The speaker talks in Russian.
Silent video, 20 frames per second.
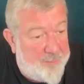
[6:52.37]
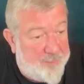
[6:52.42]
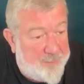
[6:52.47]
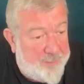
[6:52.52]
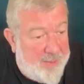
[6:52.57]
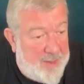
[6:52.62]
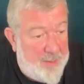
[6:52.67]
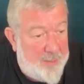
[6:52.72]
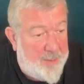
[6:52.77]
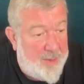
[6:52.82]

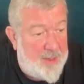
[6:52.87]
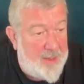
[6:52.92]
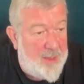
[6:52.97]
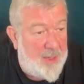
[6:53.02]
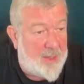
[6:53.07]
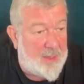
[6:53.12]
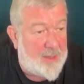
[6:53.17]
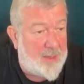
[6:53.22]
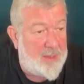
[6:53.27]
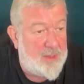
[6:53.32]

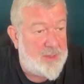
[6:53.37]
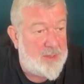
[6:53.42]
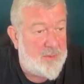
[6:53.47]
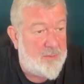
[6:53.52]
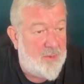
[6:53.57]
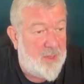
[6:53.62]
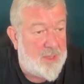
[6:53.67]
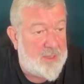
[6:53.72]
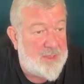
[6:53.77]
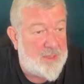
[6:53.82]
непонятная
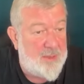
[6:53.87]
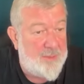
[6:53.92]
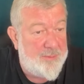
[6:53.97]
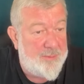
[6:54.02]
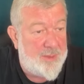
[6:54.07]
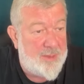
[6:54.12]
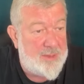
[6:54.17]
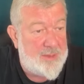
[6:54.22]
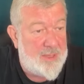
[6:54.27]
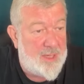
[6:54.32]
ситуация
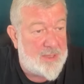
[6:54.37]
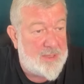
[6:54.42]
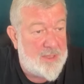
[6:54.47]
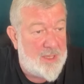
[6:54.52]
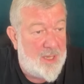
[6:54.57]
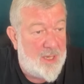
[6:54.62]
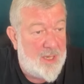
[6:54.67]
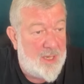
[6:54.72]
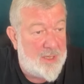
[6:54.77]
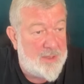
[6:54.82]

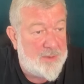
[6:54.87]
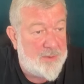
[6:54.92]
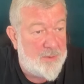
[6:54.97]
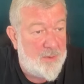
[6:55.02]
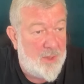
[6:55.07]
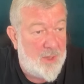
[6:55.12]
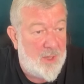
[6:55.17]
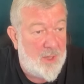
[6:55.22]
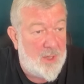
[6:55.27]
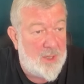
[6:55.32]
произошла,
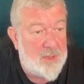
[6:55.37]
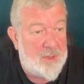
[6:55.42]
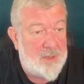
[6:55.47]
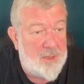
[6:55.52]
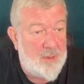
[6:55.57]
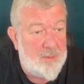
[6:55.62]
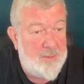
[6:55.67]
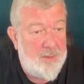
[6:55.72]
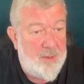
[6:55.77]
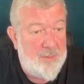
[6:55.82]
хочу,
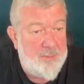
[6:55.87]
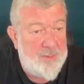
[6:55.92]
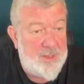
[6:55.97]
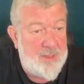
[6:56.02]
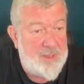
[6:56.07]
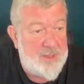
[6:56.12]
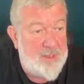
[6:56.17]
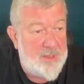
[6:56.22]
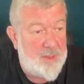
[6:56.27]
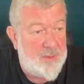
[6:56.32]
чтобы
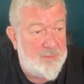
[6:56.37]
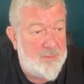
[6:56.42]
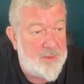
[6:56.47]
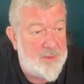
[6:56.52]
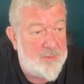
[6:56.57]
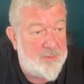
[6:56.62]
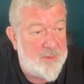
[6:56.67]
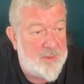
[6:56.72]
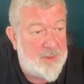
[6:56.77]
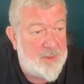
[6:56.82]
объяснил,
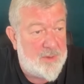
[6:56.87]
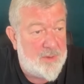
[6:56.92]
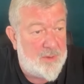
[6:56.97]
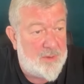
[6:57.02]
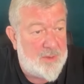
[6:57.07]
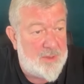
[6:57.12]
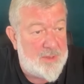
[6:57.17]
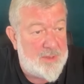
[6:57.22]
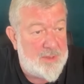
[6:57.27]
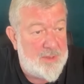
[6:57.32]
может быть,
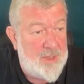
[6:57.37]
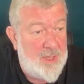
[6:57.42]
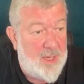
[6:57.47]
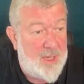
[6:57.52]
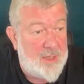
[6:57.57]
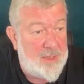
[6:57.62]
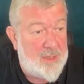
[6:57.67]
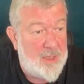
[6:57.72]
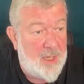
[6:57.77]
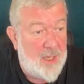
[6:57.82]
кто-то
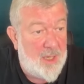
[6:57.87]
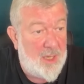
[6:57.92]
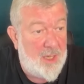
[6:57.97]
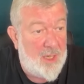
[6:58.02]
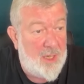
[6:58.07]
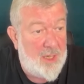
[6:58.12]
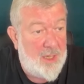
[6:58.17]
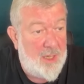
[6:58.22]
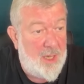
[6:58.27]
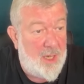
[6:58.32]
знает.
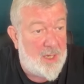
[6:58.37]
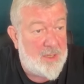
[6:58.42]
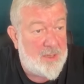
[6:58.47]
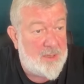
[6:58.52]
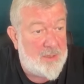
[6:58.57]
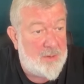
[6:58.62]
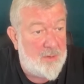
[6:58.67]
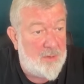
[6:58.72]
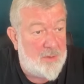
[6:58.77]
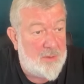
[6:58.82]

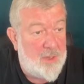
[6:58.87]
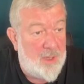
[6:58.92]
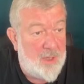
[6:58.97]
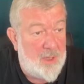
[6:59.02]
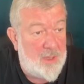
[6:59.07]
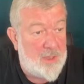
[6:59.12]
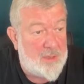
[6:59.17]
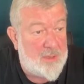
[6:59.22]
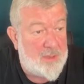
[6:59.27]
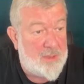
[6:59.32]

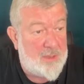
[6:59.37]
Як-130